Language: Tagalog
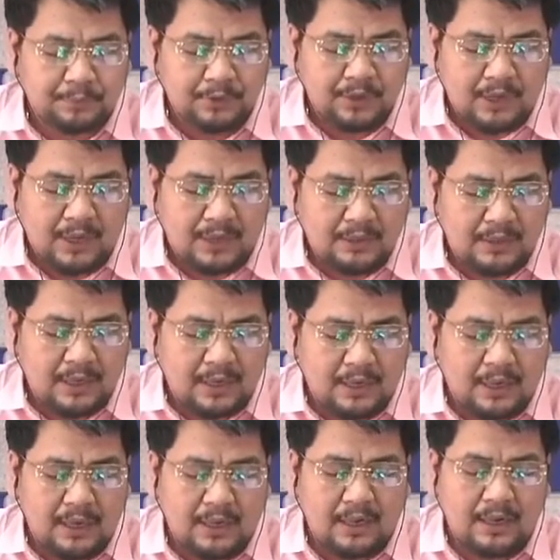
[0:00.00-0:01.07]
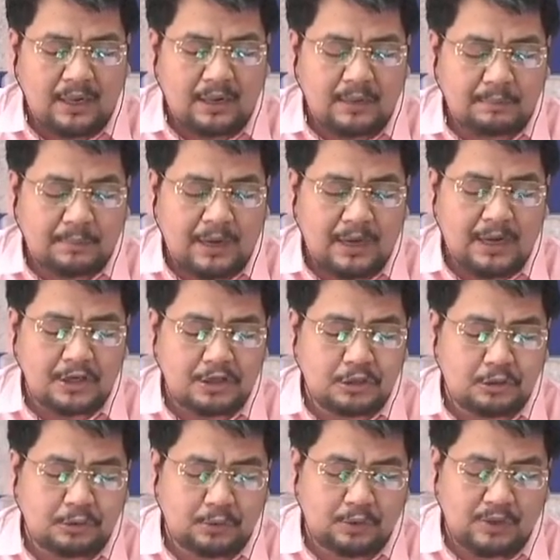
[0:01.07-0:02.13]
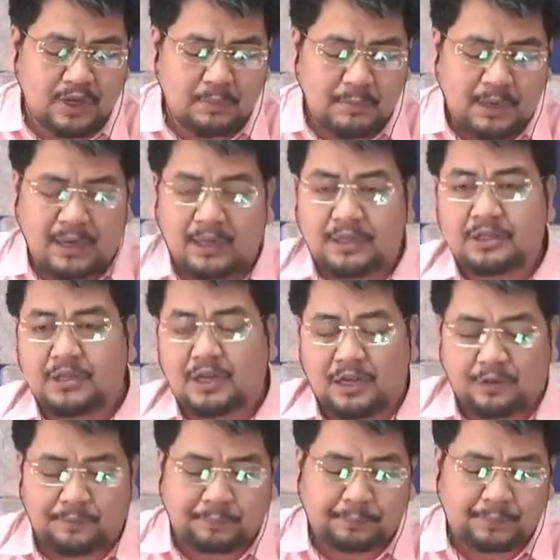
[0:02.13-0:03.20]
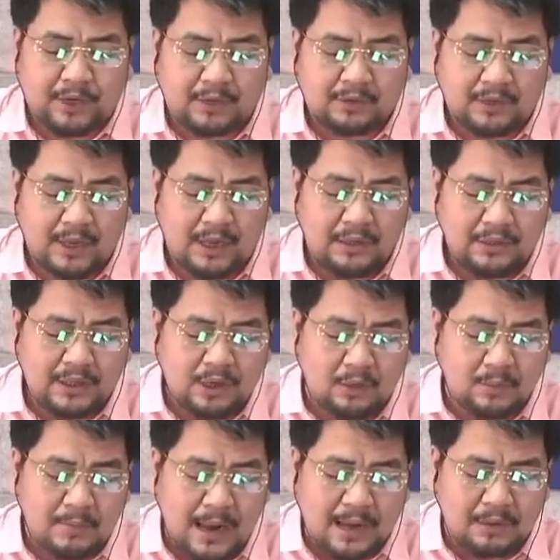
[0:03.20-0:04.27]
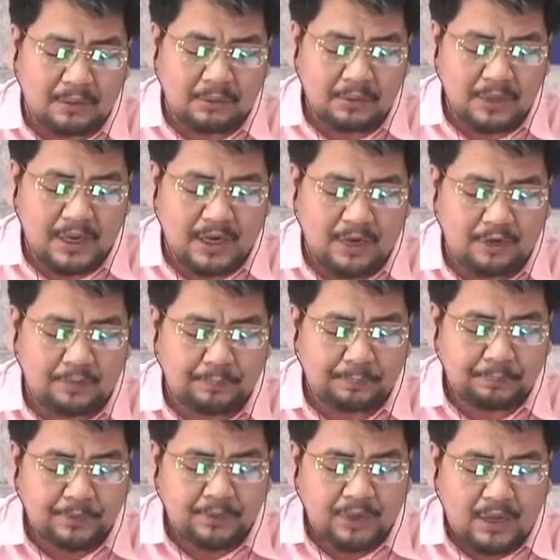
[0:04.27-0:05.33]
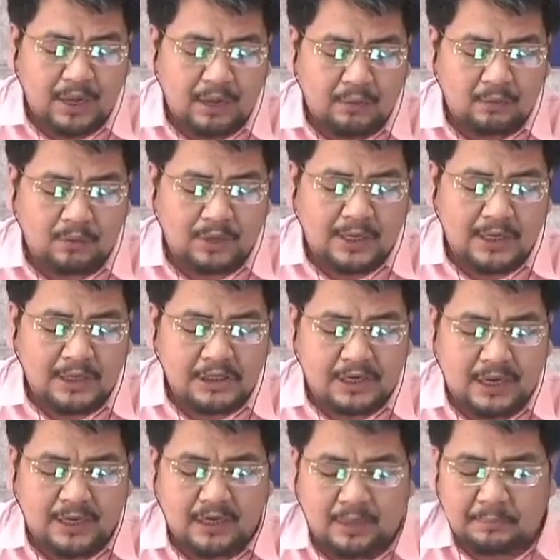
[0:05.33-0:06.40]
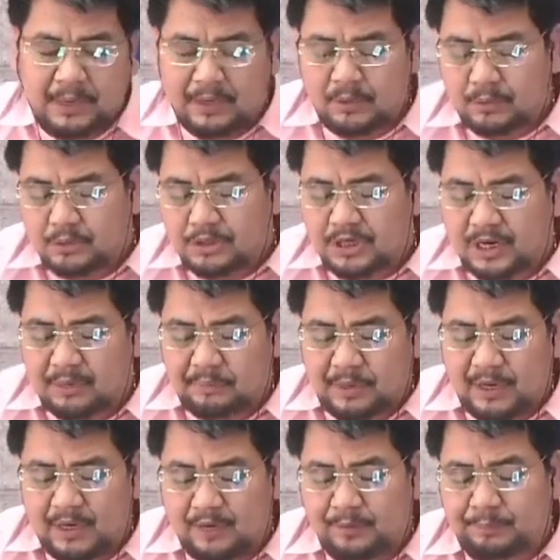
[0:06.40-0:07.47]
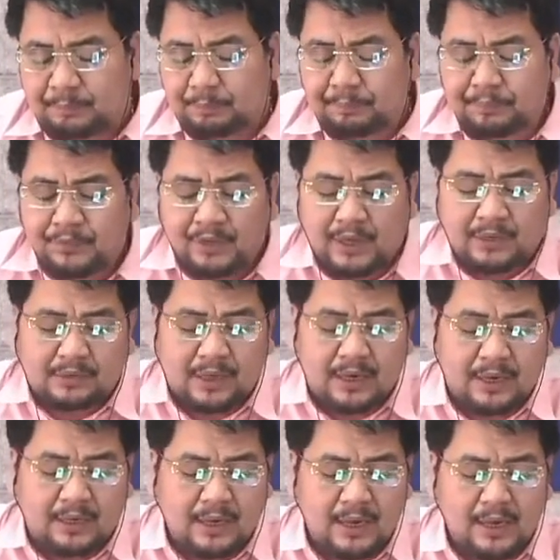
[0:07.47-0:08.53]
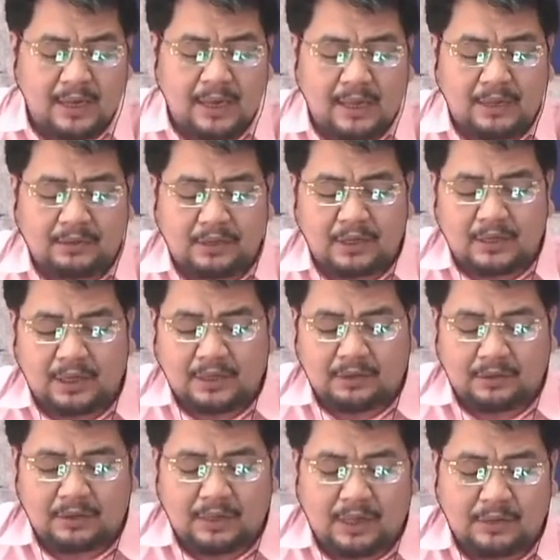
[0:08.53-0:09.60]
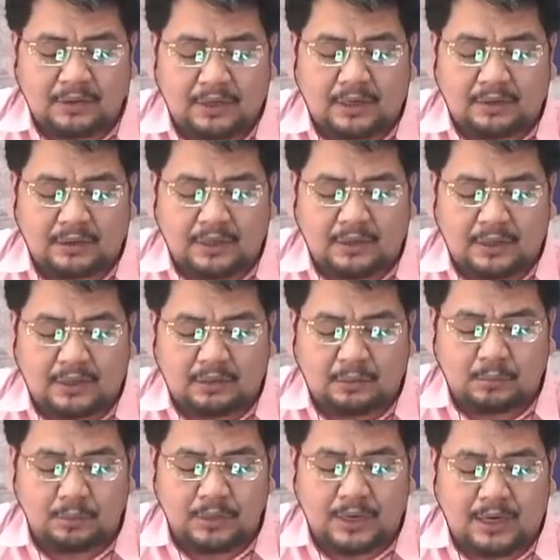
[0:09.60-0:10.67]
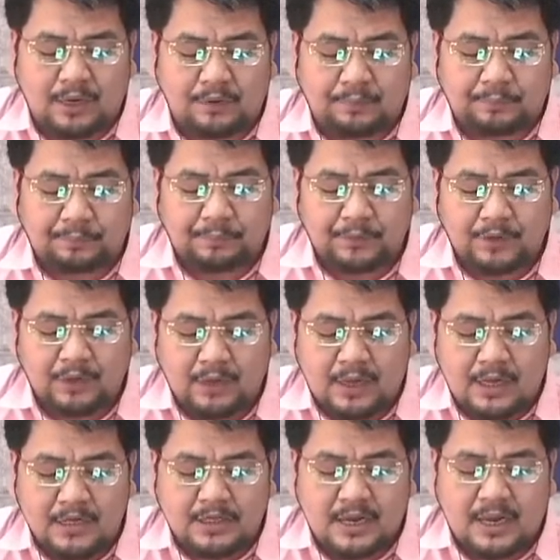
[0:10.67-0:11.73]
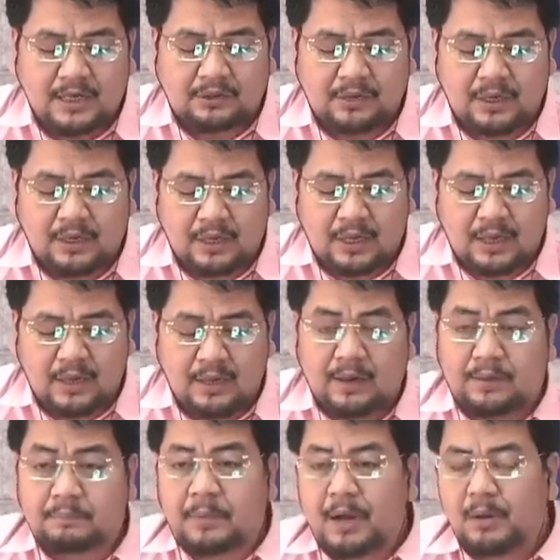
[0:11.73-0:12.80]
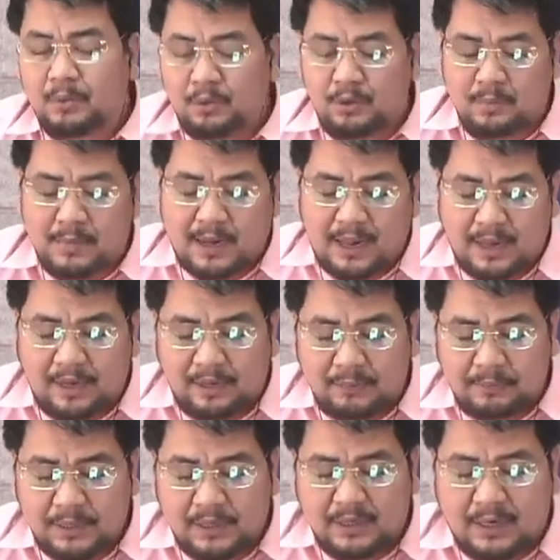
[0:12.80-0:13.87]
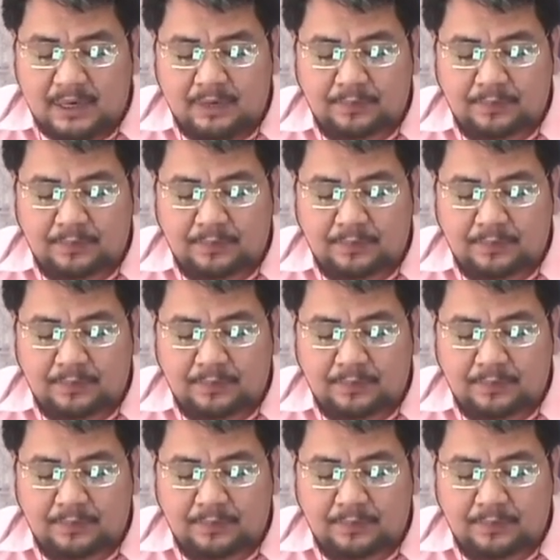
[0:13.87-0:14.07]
ng uh, palasyo ho ng Malacanang at uh, hindi na ho bago ho yan akong uh, China pag-uusapan eh talagang uh, dikit, uh, dikit na dikit po yan uh, sa ating uh, Pangulo mga kaibigan.